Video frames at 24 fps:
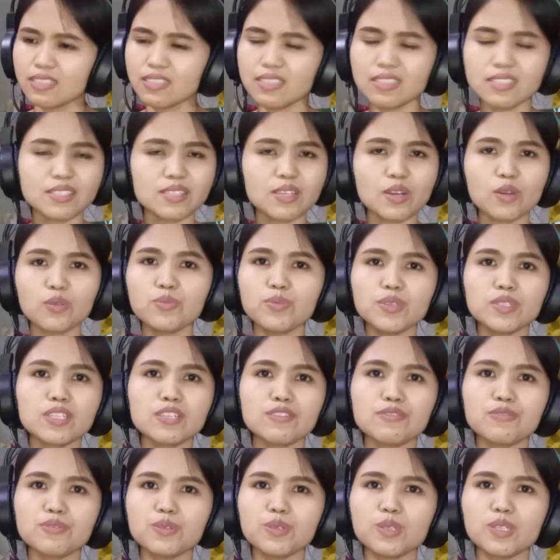she's so
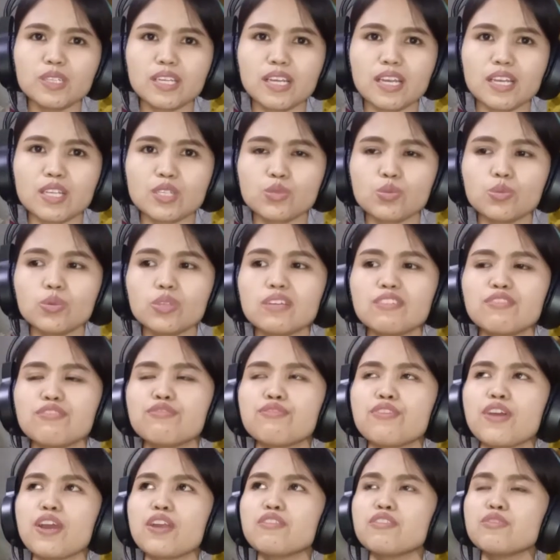beautiful, guys. With a
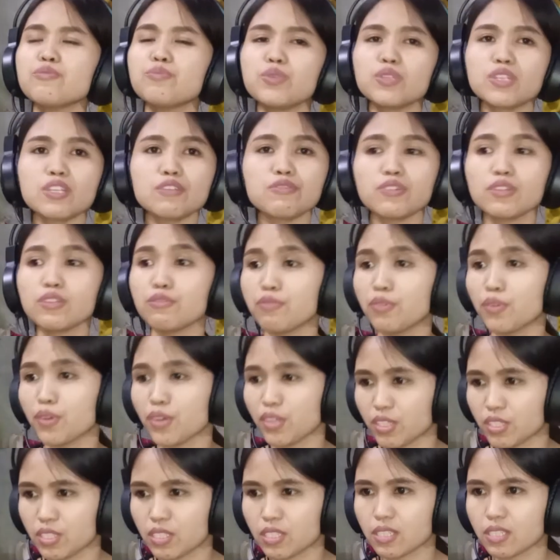very beautiful
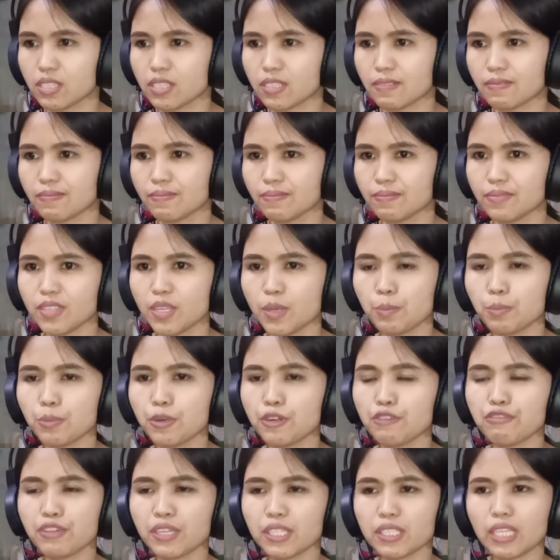voice.
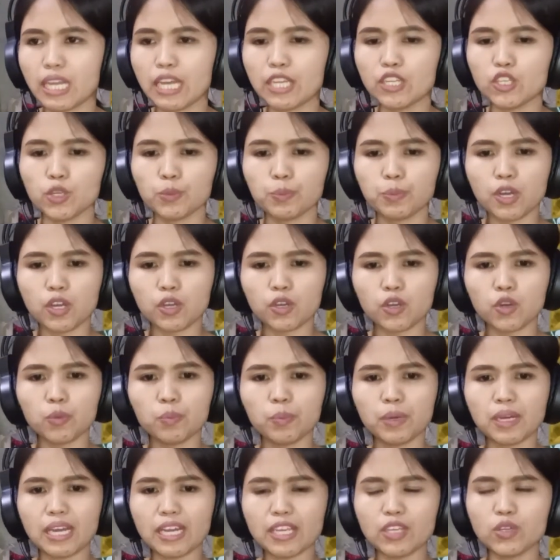Perfect, ano, uh,
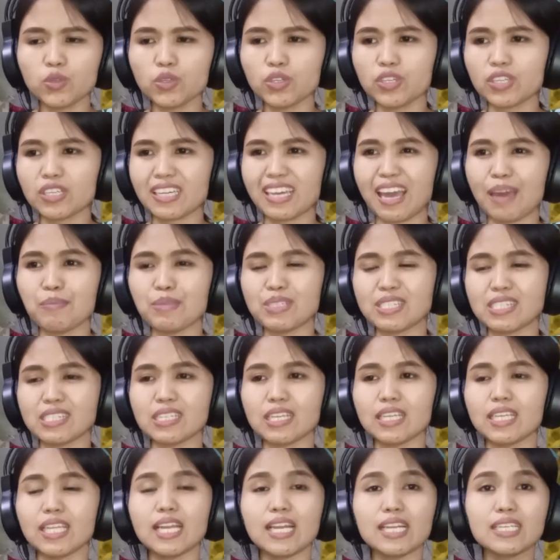kumbaga yung
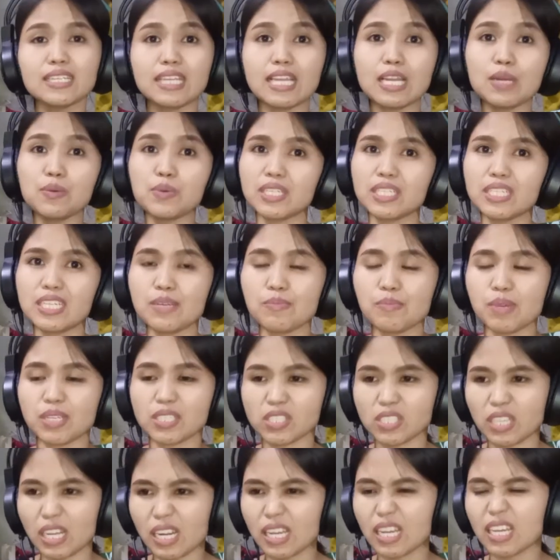chemistry nilang dalawa ni
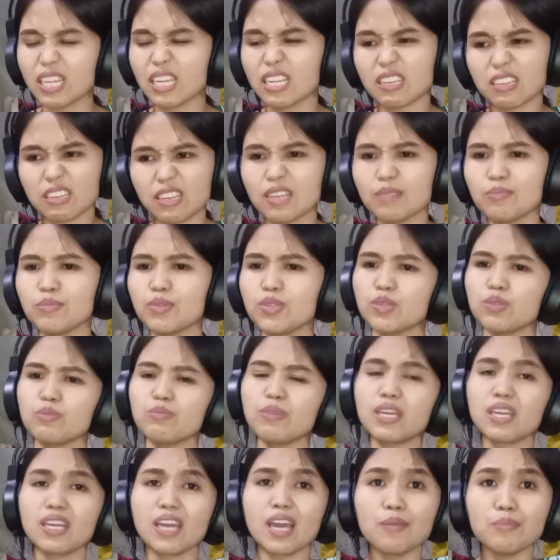Dimash, talaga nag, alam mo yun,
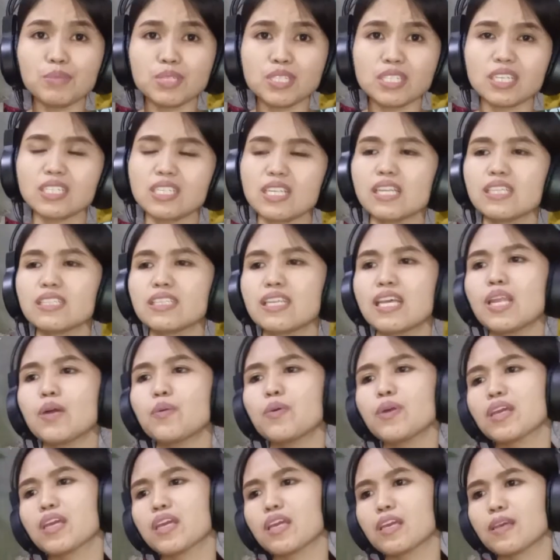may chemistry silang
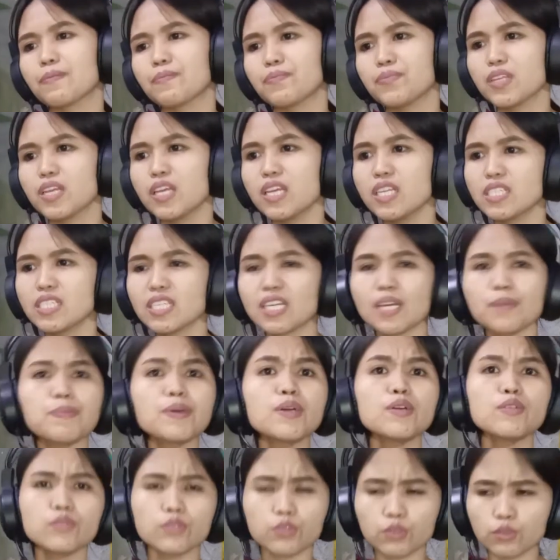dalawa eh. Saka
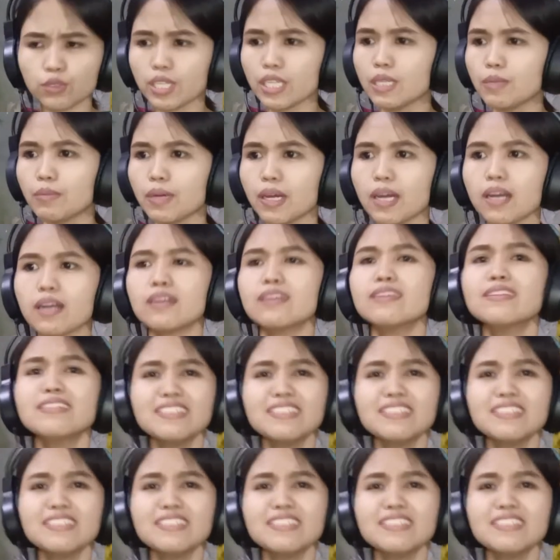pag untugin ba?